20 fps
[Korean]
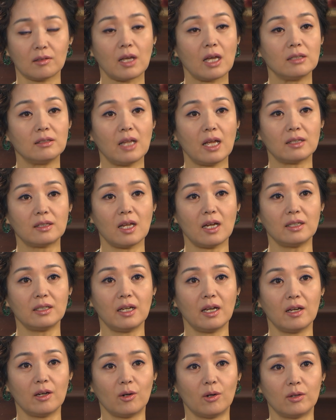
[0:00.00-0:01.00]
걘 내
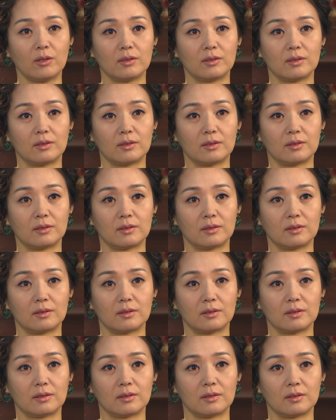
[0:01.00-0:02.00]
딸이에요.
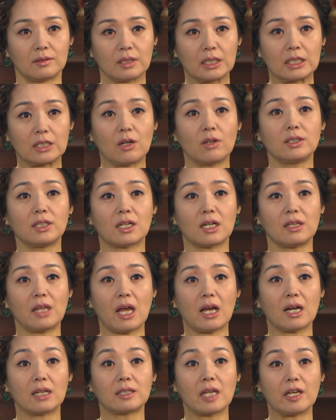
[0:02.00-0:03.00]
그러니까
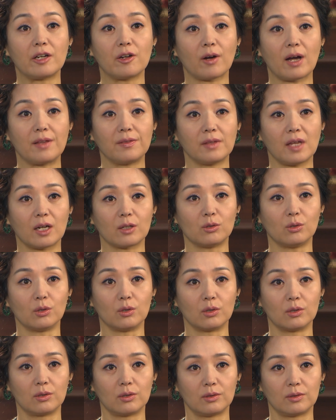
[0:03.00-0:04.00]
내가
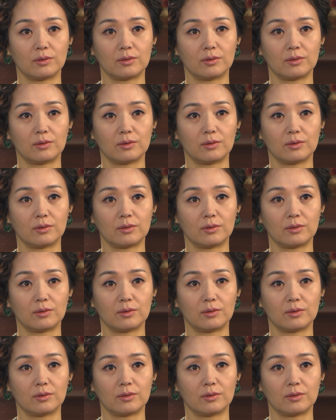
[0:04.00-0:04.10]
데려간다고.